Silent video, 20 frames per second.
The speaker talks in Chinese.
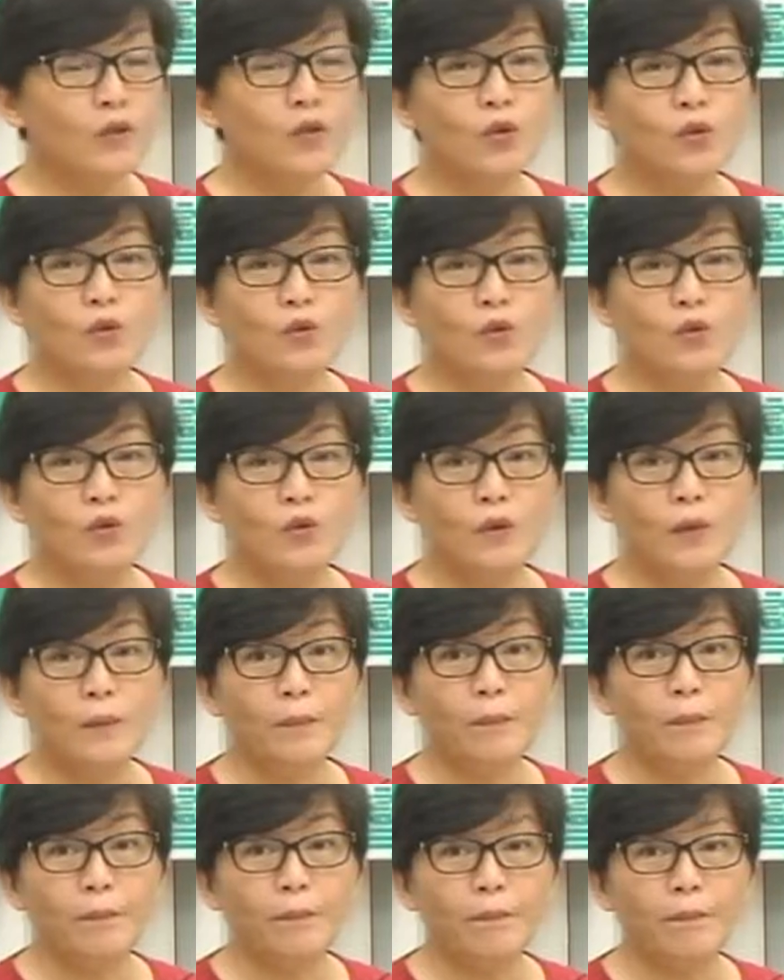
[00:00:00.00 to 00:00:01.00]
就
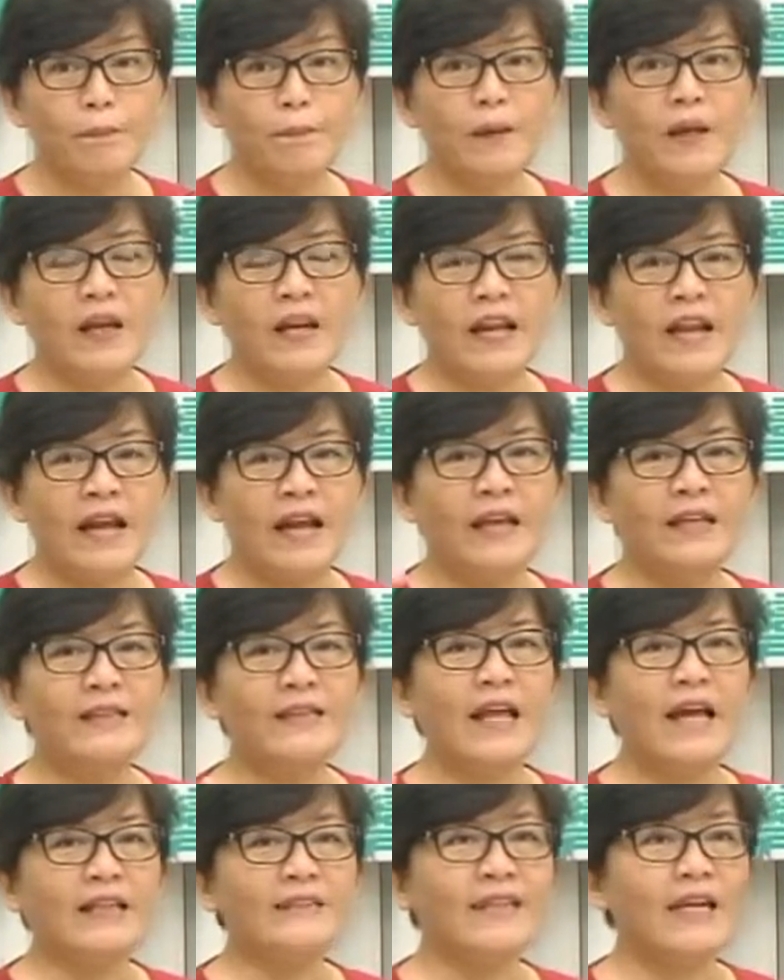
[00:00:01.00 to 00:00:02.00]
本来
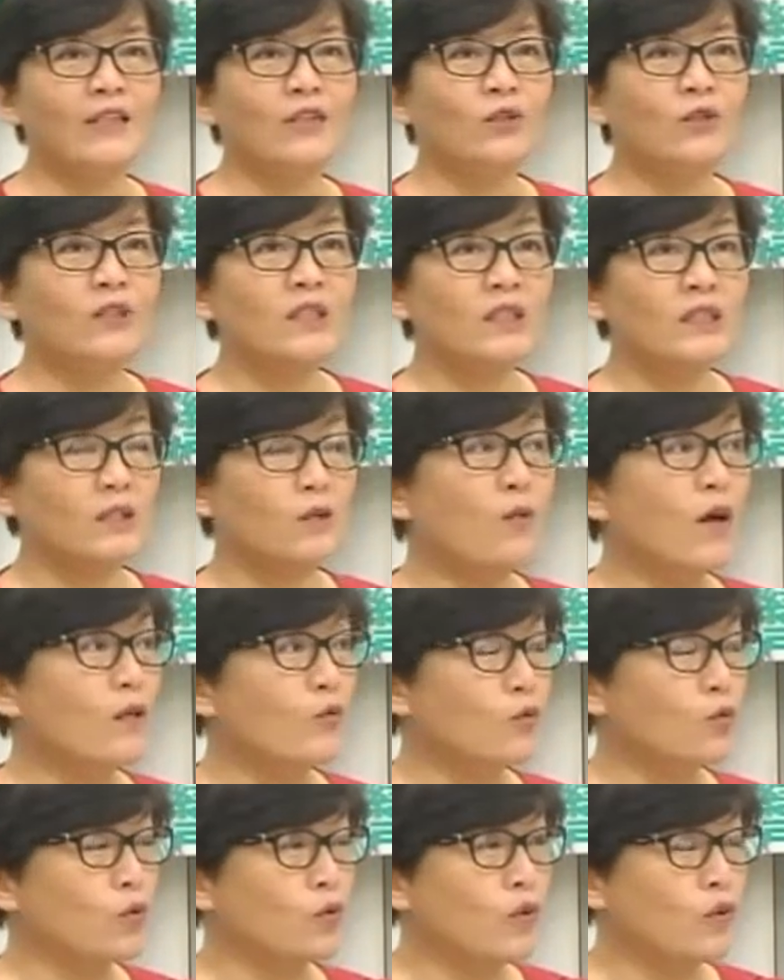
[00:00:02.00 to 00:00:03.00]
大家都期
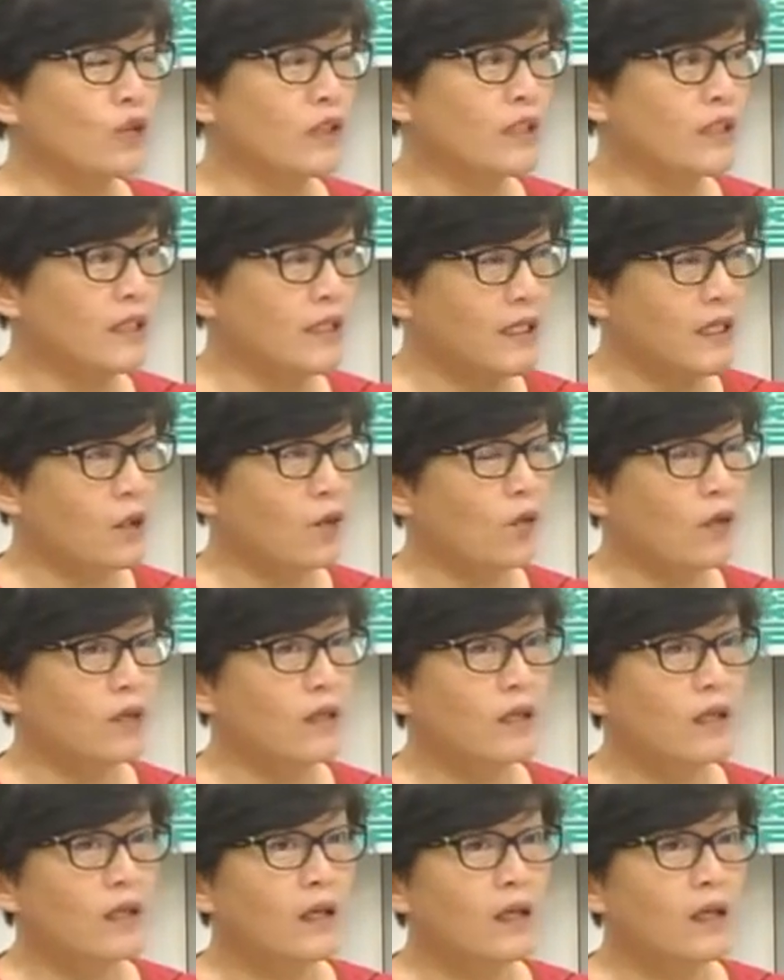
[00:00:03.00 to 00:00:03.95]
望说有一个结论，